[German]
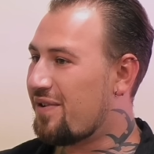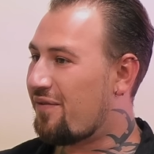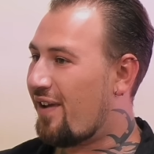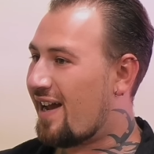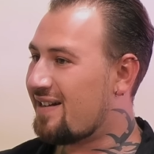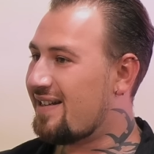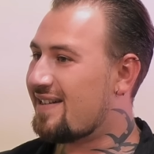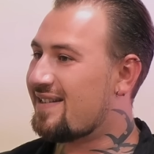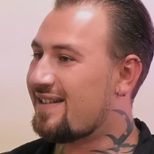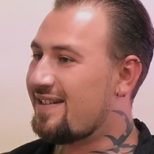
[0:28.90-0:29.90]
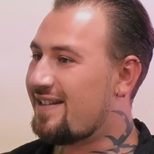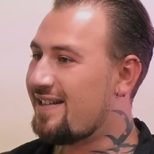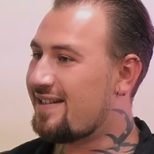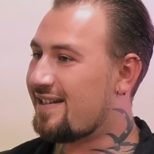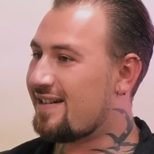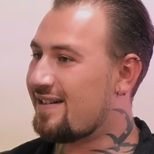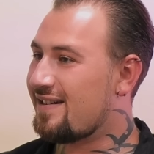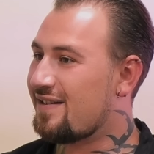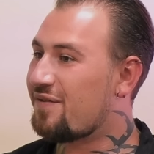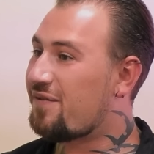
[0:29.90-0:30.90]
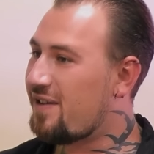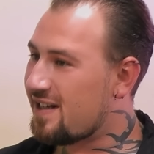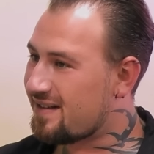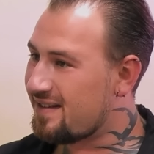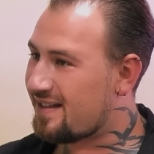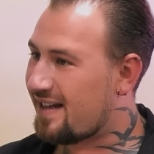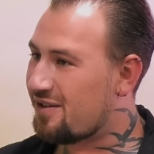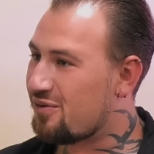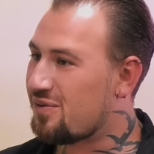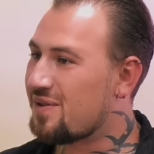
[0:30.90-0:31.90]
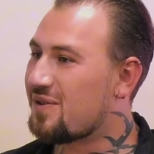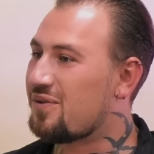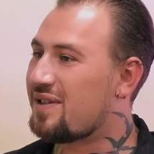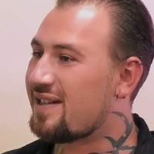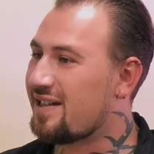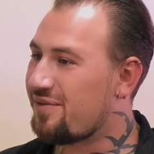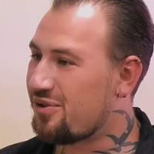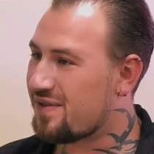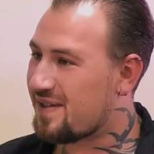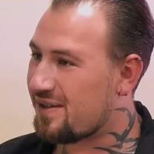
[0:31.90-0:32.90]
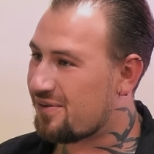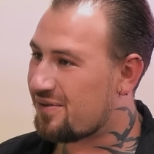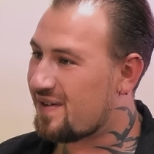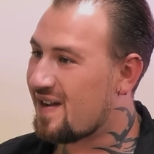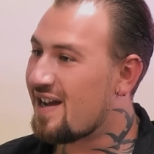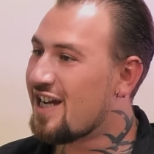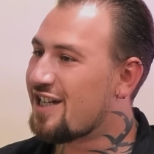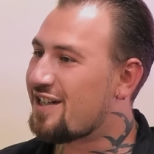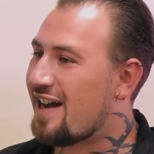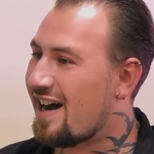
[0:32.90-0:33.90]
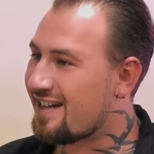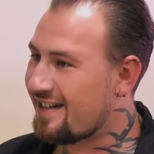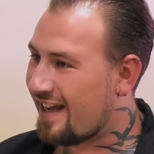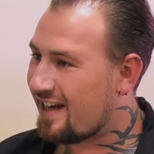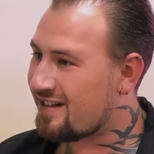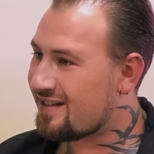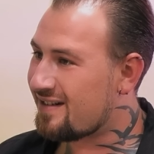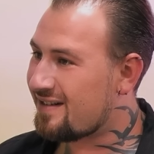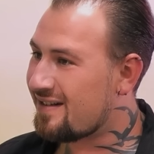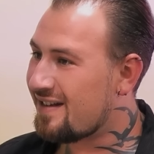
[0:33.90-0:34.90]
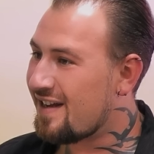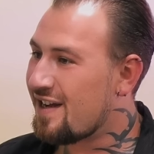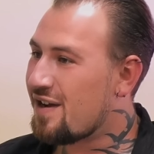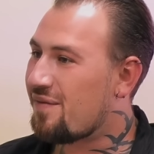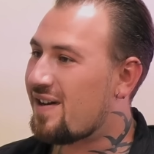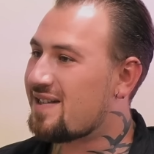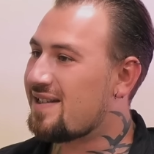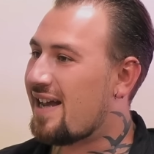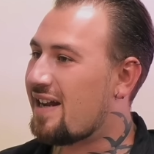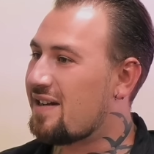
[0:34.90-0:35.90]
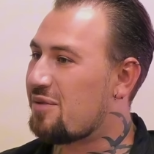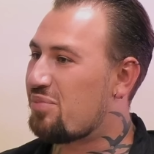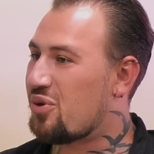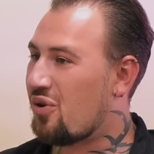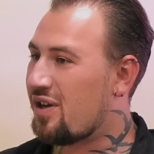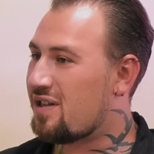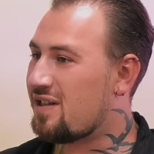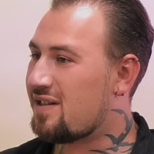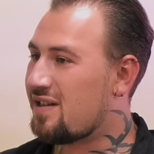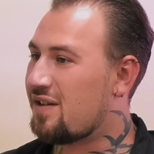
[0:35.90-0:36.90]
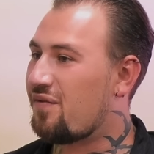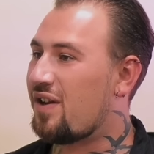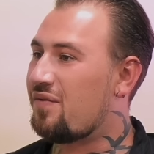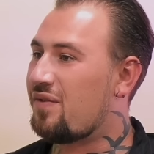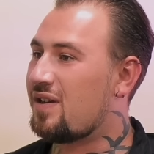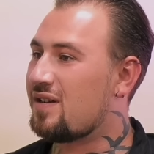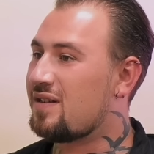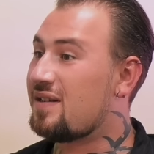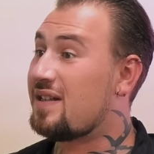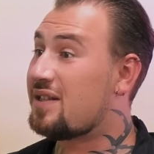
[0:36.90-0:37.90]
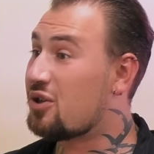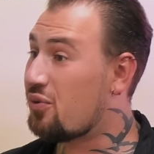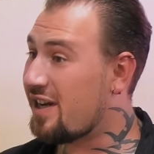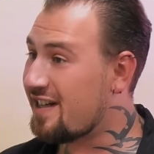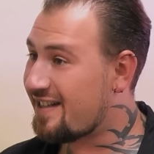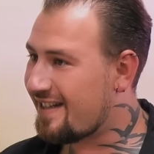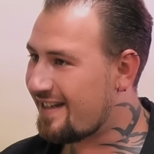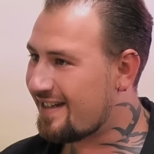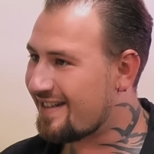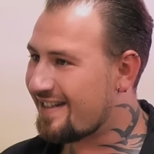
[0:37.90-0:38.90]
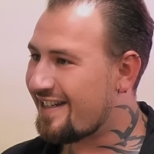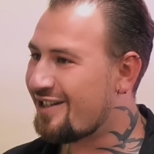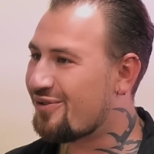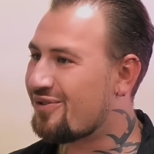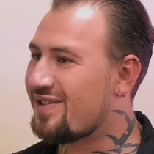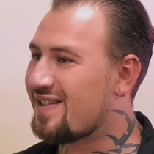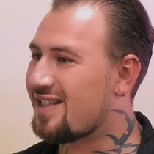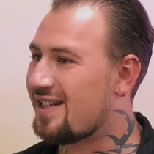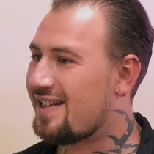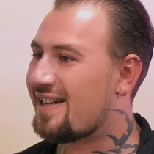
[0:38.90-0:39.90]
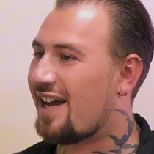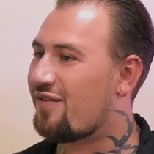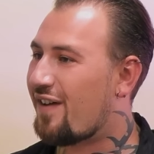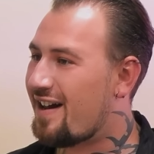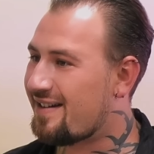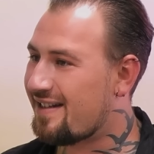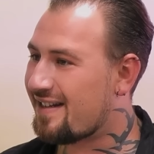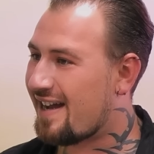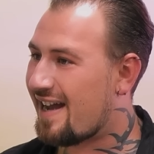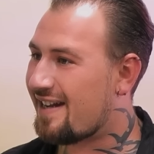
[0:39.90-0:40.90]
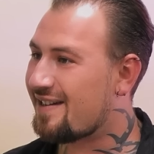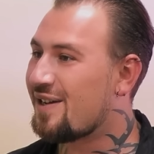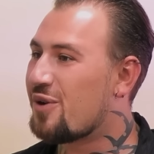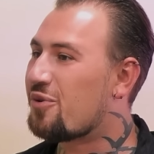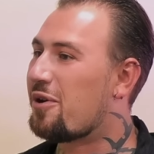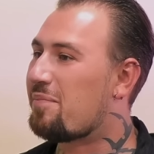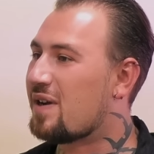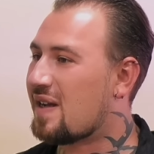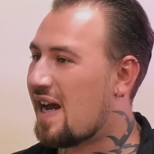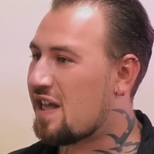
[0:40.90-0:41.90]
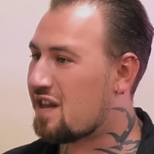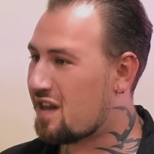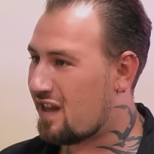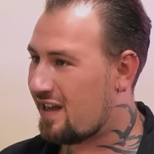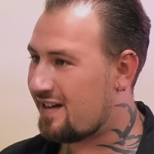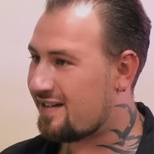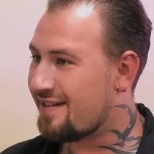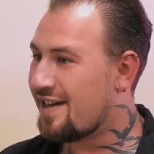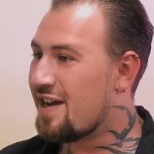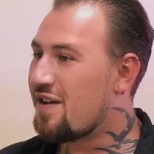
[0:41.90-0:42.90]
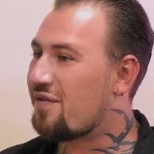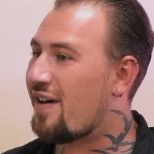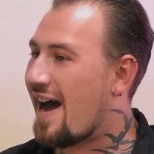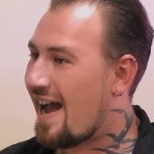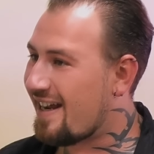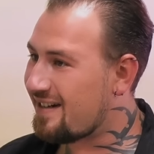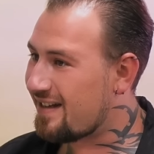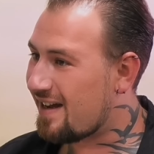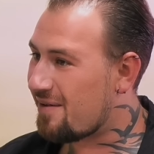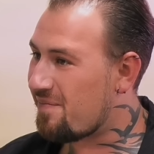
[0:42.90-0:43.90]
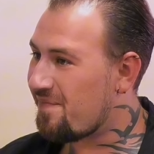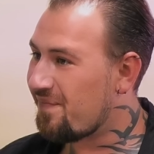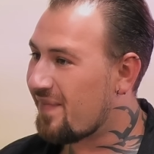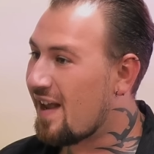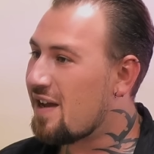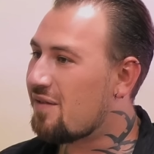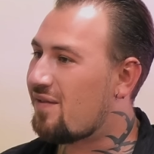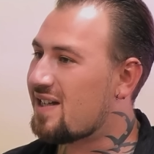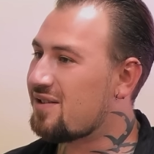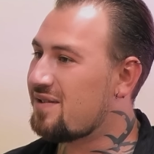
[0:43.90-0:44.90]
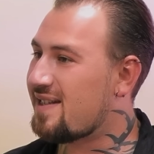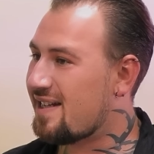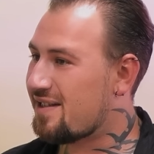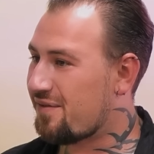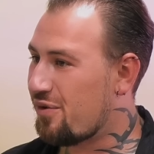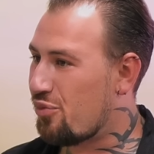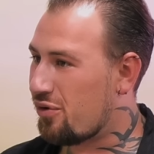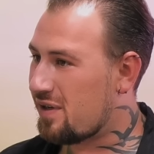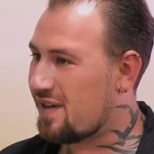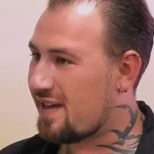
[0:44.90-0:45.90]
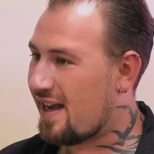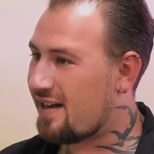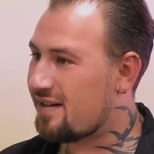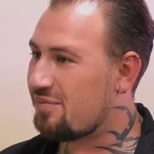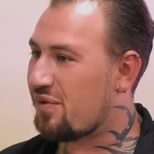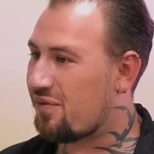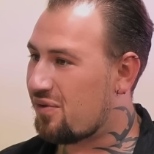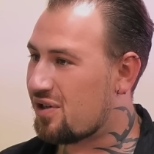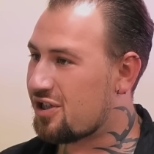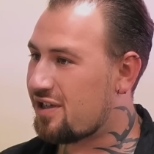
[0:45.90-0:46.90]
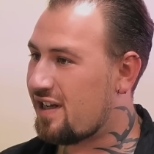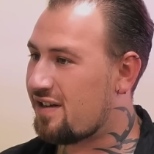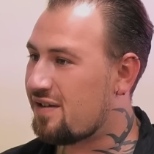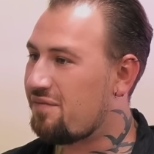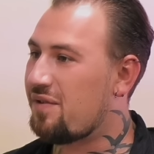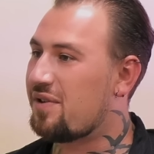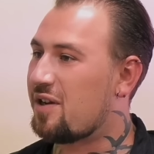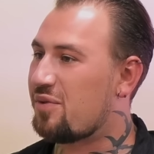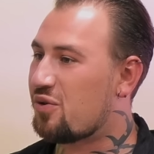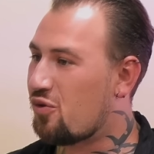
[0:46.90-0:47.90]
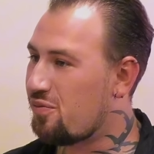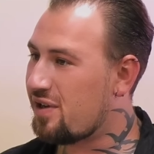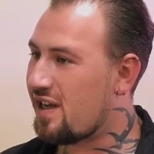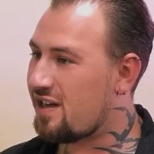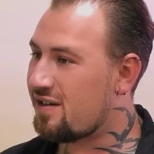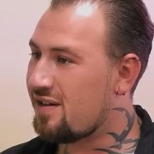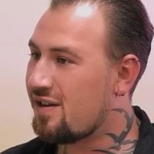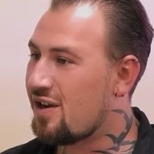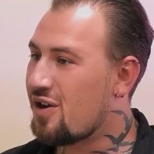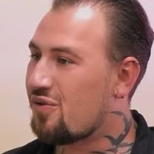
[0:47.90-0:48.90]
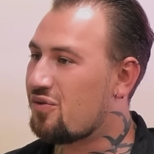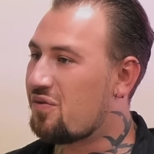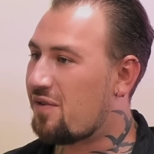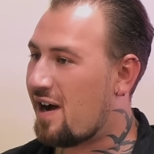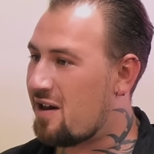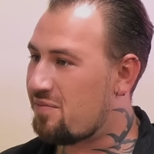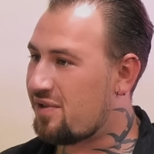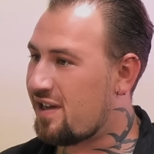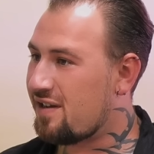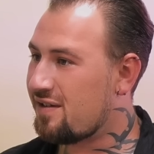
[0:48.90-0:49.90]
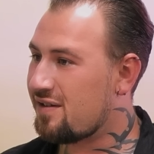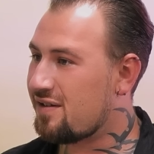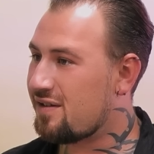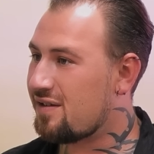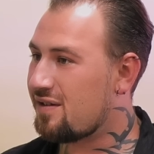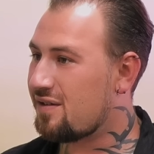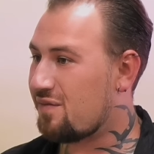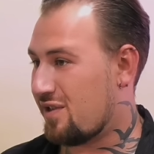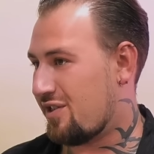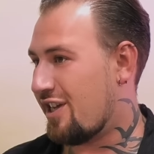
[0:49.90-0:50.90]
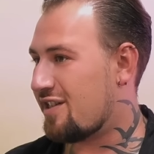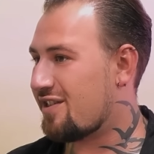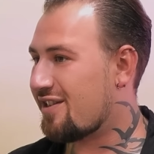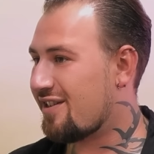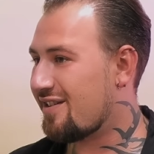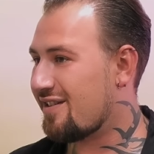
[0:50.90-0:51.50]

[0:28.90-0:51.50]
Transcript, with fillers: wir werden jetzt in dieser vierten Sendung mhm. zur Trivolution darin enden, was es eigentlich bedeutet, wenn wir die Trinity in uns, die Dreifaltigkeit, Körper, Geist, Seele vereint haben, was uns jetzt für Möglichkeiten bevorstehen, wie wir damit umgehen und vor allen Dingen, was jetzt?